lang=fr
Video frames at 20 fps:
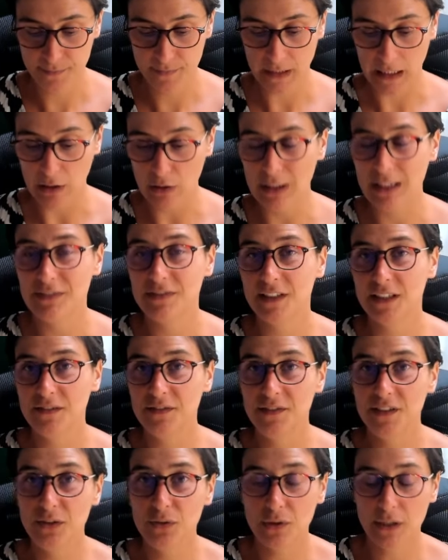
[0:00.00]
alors la fin de
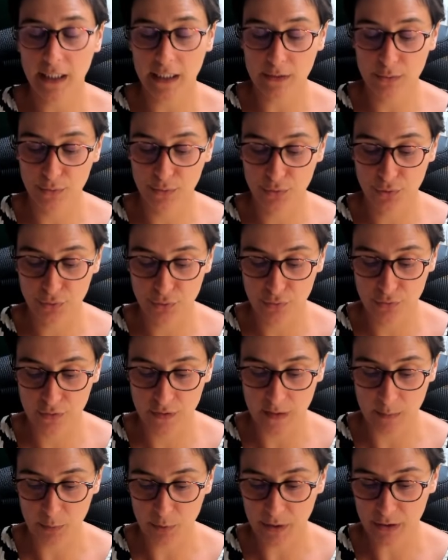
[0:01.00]
vie de quelque chose,
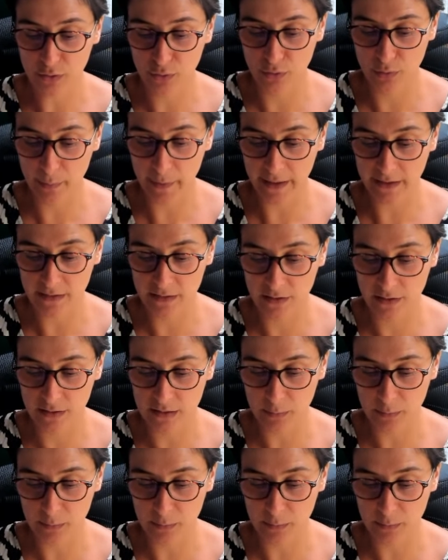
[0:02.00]
ça peut être une personne,